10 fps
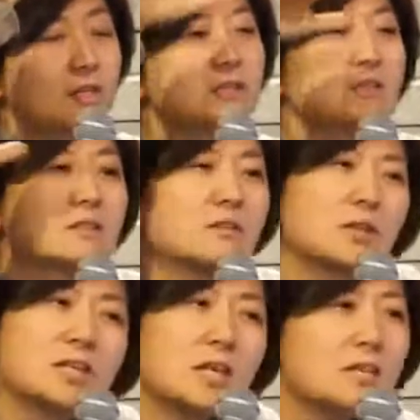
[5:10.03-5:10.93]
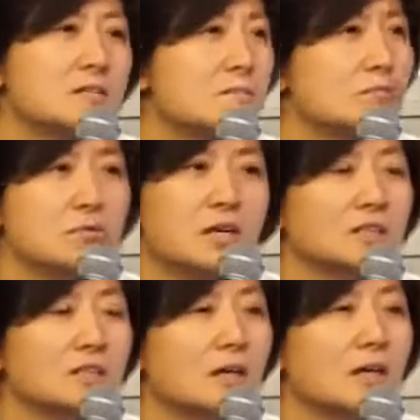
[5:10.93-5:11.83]
즉 그렇게 예측
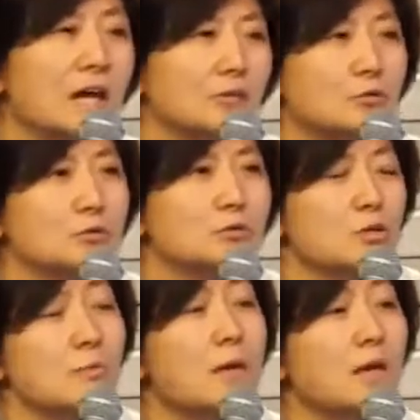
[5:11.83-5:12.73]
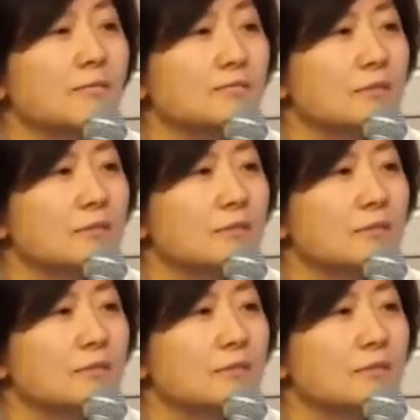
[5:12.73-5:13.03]
불가능한 아주 첨예한